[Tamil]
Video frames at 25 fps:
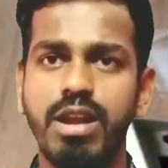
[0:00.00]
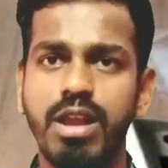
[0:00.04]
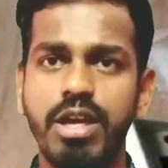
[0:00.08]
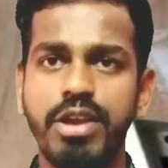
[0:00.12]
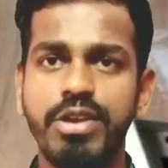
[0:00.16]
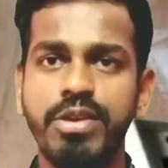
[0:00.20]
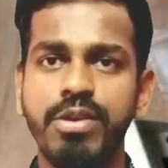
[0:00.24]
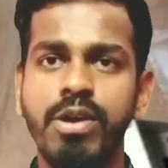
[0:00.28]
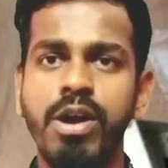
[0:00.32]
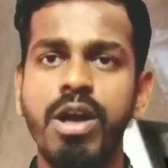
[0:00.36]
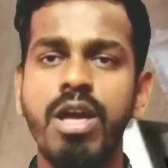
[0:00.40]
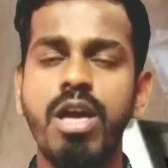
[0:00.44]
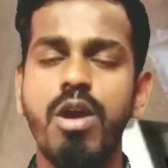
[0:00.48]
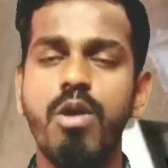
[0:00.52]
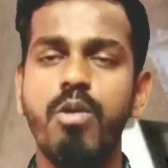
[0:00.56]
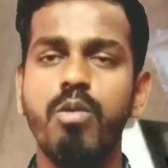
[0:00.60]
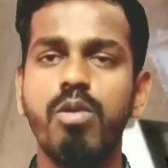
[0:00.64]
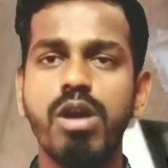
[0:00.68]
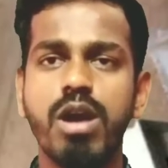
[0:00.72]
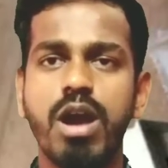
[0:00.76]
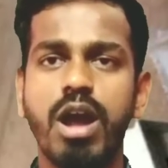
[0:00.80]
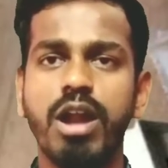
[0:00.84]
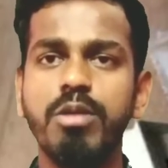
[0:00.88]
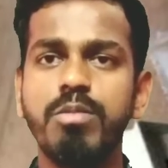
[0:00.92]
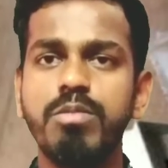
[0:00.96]
எல்லாரையும்
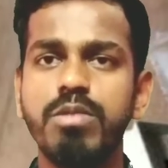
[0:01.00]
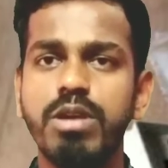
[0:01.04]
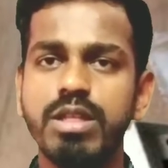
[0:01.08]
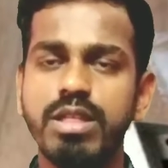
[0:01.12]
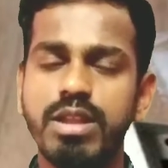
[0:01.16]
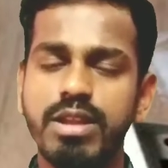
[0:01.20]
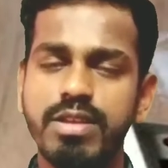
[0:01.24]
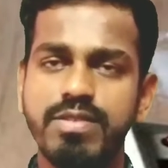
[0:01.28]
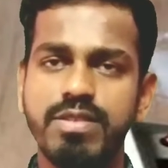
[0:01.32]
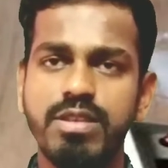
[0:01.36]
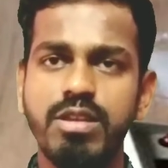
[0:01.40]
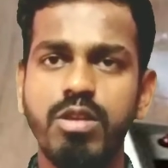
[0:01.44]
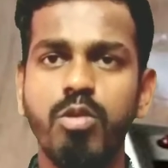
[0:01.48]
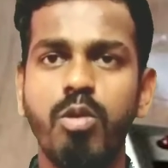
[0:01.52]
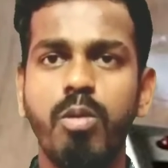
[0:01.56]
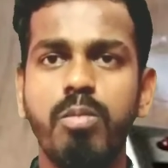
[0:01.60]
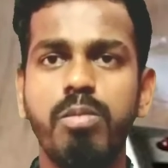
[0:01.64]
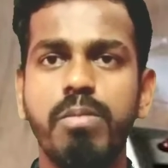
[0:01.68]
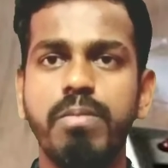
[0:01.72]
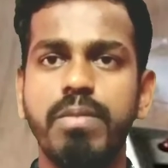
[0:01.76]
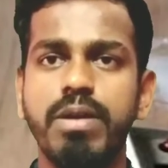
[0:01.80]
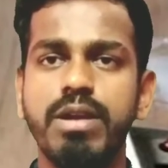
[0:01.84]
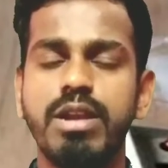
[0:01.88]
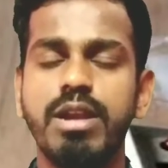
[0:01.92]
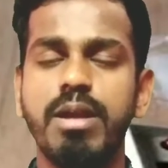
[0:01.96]
உங்கள் கண்ணு முன்னாடி தான் நான் சீல்
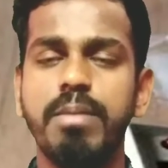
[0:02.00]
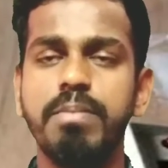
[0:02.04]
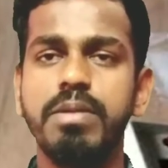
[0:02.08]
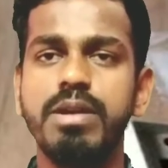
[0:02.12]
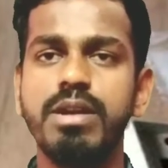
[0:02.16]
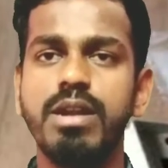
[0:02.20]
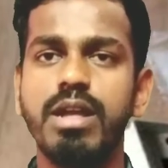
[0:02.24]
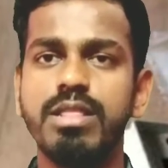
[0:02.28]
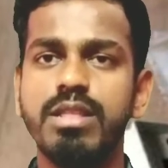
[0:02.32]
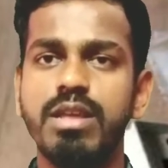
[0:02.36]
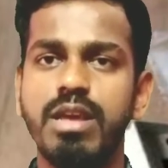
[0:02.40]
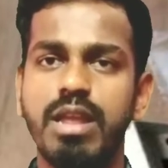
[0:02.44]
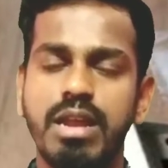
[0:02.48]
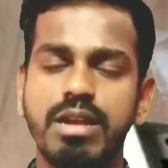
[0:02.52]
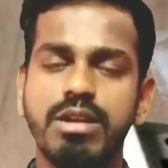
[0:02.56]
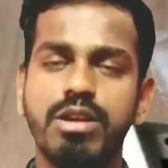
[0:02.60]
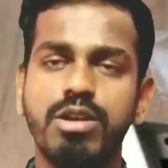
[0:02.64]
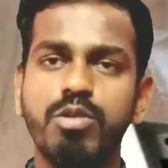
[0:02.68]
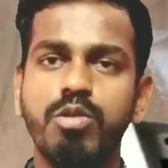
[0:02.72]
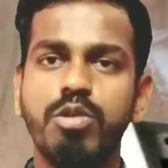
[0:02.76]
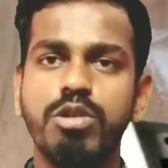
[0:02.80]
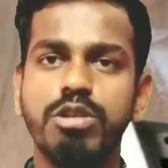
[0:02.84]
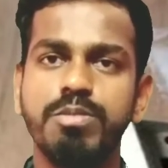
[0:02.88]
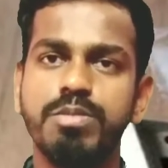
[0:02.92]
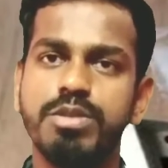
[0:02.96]
ஓப்பன் பண்ணுறேன் அப்படின்ட்டு அந்த
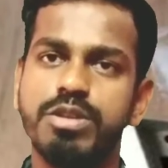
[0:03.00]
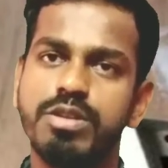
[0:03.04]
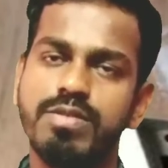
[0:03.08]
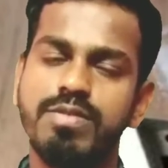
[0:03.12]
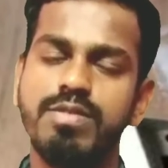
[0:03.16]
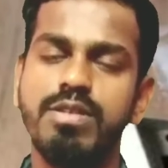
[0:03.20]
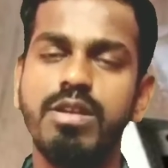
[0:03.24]
எலக்ட்ரானிக் ஓட்டிங் மிஷினை